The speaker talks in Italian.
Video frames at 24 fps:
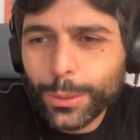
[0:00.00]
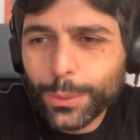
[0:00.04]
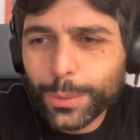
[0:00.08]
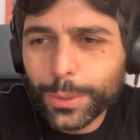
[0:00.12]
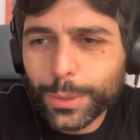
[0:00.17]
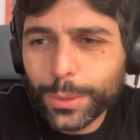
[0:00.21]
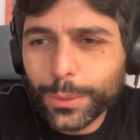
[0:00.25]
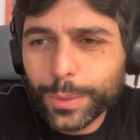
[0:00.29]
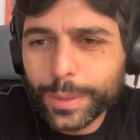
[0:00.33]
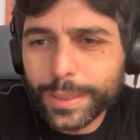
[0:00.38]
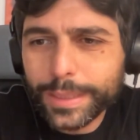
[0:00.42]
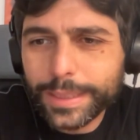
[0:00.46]

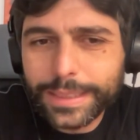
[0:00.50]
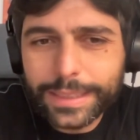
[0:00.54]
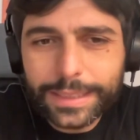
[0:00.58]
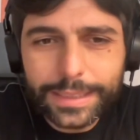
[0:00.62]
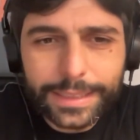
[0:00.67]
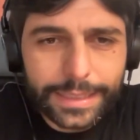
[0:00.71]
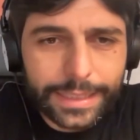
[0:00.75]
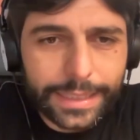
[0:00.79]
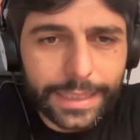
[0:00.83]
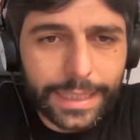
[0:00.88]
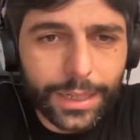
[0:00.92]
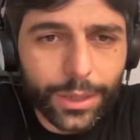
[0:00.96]
qui questa
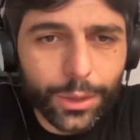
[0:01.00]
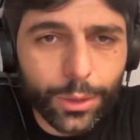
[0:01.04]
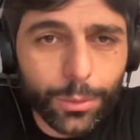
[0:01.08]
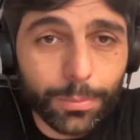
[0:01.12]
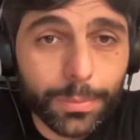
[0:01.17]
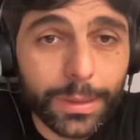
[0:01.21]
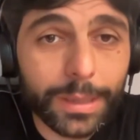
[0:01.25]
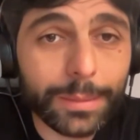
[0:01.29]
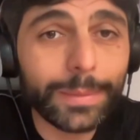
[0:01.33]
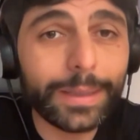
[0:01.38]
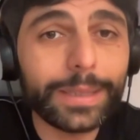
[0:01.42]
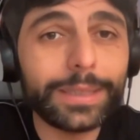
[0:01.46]
sera.
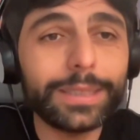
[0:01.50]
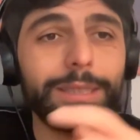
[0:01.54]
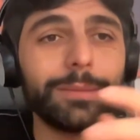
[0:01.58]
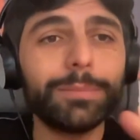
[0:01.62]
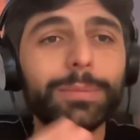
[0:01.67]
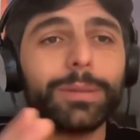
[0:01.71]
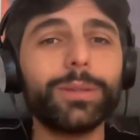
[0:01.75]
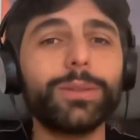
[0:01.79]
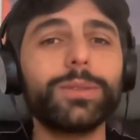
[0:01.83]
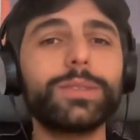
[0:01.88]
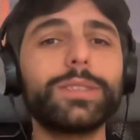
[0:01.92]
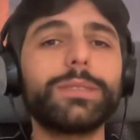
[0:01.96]
Complimenti
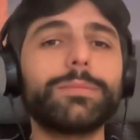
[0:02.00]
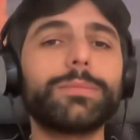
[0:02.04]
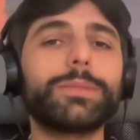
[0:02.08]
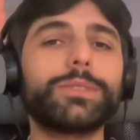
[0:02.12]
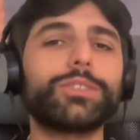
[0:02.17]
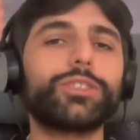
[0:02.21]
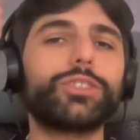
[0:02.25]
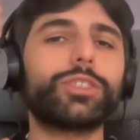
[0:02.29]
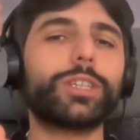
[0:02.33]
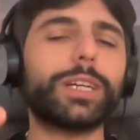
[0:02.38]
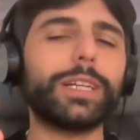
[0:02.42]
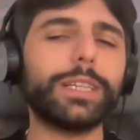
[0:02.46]
per l'ottima
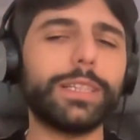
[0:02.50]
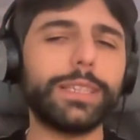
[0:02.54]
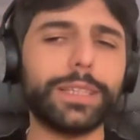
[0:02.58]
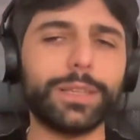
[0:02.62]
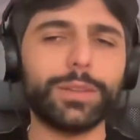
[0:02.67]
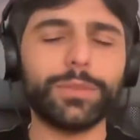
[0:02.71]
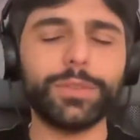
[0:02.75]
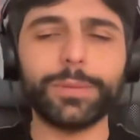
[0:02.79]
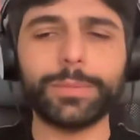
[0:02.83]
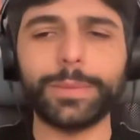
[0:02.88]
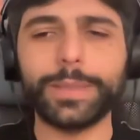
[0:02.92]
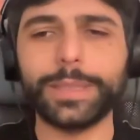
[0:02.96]

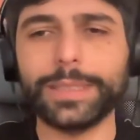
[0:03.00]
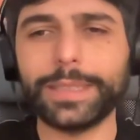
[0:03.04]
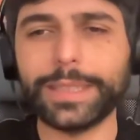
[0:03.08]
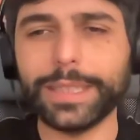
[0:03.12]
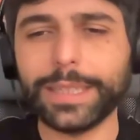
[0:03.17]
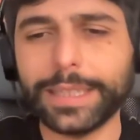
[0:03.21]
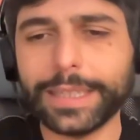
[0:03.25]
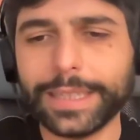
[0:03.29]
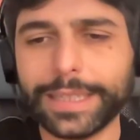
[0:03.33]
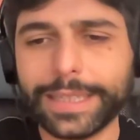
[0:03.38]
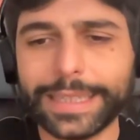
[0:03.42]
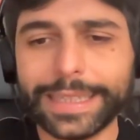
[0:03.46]
scelta,
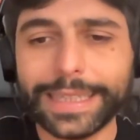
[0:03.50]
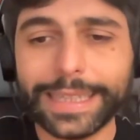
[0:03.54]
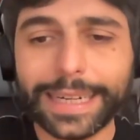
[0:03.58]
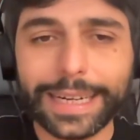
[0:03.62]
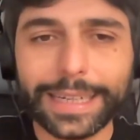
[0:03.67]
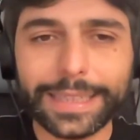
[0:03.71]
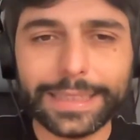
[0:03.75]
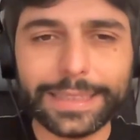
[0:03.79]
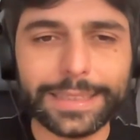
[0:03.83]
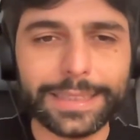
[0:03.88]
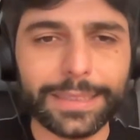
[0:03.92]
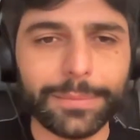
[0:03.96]
ovviamente anche
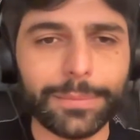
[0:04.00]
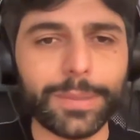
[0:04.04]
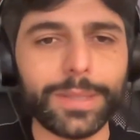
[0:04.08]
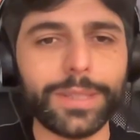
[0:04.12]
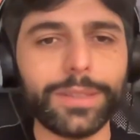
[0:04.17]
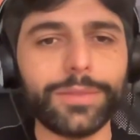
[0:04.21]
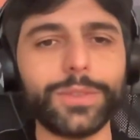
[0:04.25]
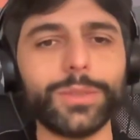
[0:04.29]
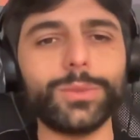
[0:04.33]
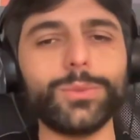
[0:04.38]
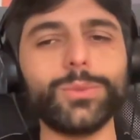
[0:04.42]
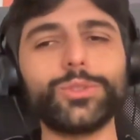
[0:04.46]
grazie per
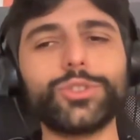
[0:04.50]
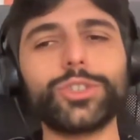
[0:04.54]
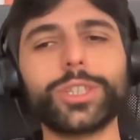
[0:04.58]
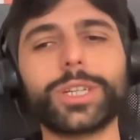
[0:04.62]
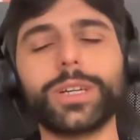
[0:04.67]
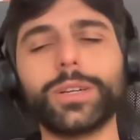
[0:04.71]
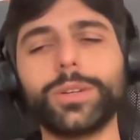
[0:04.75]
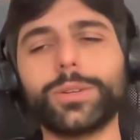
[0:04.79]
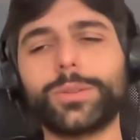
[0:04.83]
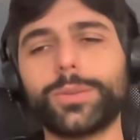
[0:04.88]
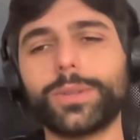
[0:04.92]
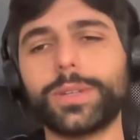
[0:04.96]
la fiducia
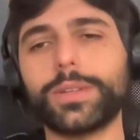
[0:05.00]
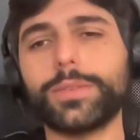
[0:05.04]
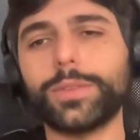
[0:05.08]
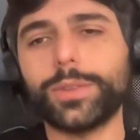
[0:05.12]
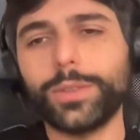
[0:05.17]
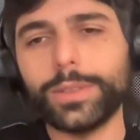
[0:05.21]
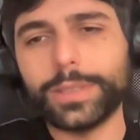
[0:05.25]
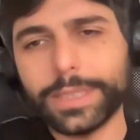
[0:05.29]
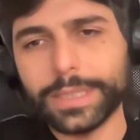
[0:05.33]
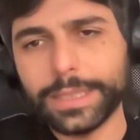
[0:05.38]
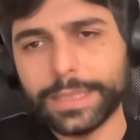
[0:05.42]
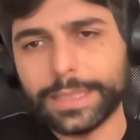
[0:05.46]
che ancora una
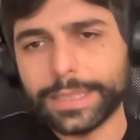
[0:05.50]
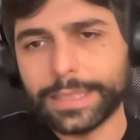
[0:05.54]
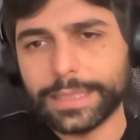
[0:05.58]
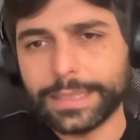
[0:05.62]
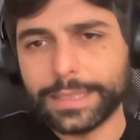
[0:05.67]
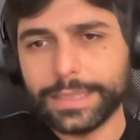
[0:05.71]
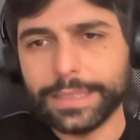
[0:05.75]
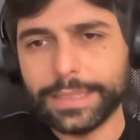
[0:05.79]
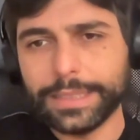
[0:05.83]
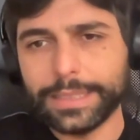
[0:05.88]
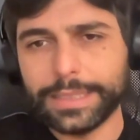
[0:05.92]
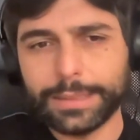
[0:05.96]
volta in
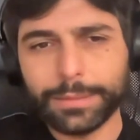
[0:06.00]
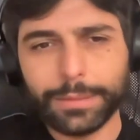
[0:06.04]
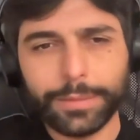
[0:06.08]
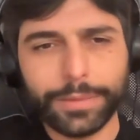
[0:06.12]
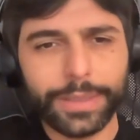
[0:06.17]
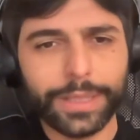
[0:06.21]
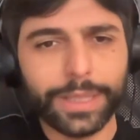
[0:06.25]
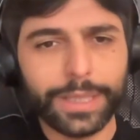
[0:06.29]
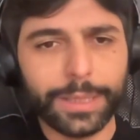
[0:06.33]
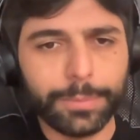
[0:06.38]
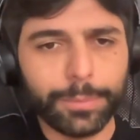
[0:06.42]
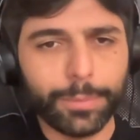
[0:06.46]
tantissimi
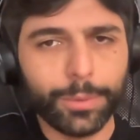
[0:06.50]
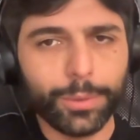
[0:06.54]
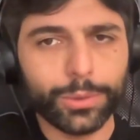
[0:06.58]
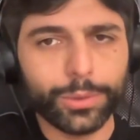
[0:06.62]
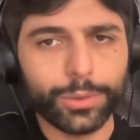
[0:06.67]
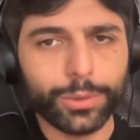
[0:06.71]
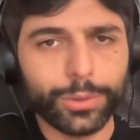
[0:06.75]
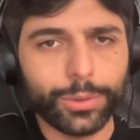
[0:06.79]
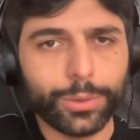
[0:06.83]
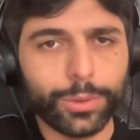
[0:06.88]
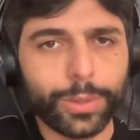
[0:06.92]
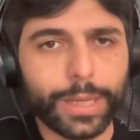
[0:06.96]
avete
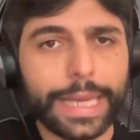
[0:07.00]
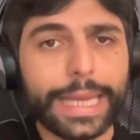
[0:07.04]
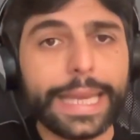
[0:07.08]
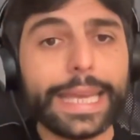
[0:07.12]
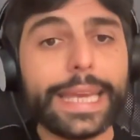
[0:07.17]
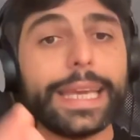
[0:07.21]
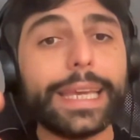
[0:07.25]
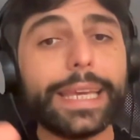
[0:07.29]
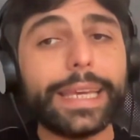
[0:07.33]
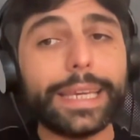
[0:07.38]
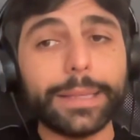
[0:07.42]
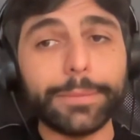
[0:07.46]
riposto
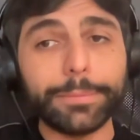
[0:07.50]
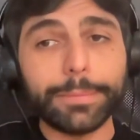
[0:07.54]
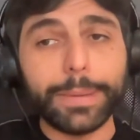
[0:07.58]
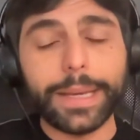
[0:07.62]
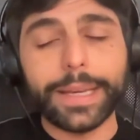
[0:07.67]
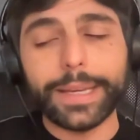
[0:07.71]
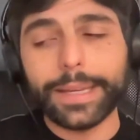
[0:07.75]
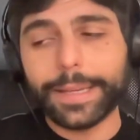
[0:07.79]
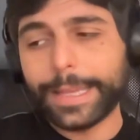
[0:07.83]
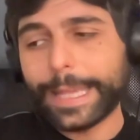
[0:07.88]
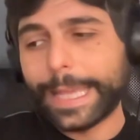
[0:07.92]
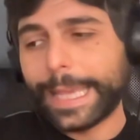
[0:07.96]
in
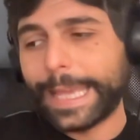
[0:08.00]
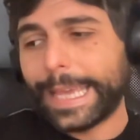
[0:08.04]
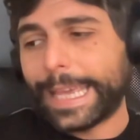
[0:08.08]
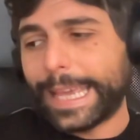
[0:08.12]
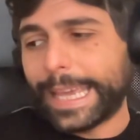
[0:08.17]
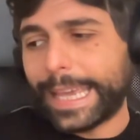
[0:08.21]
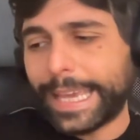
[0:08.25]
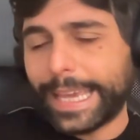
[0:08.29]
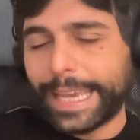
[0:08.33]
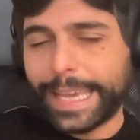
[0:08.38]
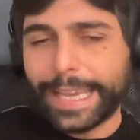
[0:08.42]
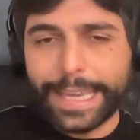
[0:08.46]
me
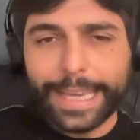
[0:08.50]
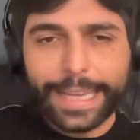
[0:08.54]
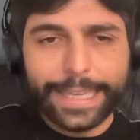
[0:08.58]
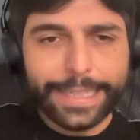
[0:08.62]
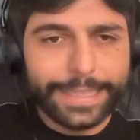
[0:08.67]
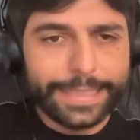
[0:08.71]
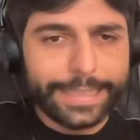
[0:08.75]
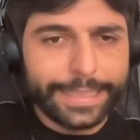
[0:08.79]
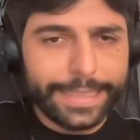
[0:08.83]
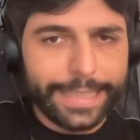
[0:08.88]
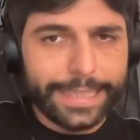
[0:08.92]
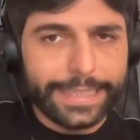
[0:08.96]
e
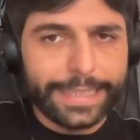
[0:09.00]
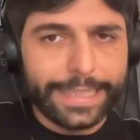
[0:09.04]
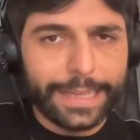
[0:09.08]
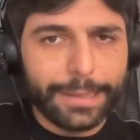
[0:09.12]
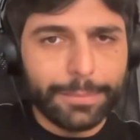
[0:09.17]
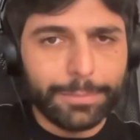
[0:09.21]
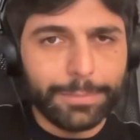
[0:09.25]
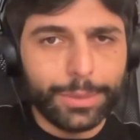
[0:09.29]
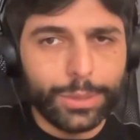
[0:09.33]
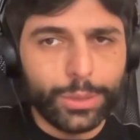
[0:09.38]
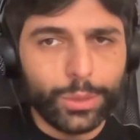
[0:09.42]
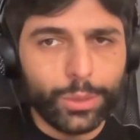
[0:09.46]

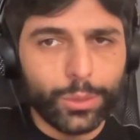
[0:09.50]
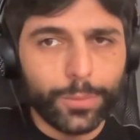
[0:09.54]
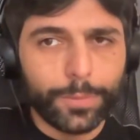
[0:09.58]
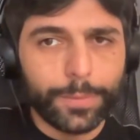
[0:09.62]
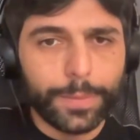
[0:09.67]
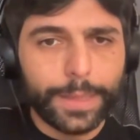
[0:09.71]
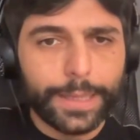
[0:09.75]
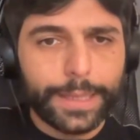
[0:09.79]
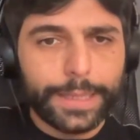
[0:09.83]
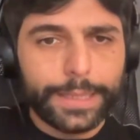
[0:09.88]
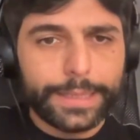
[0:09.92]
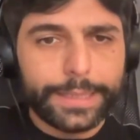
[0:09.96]
nel mio
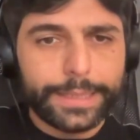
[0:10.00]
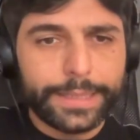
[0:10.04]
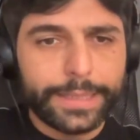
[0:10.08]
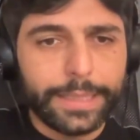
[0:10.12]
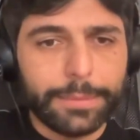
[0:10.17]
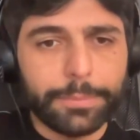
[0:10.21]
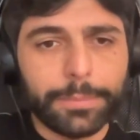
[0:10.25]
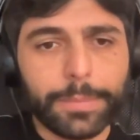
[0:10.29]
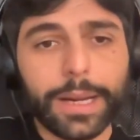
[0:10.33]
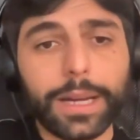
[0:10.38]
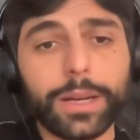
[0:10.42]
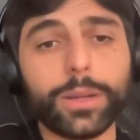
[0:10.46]
team.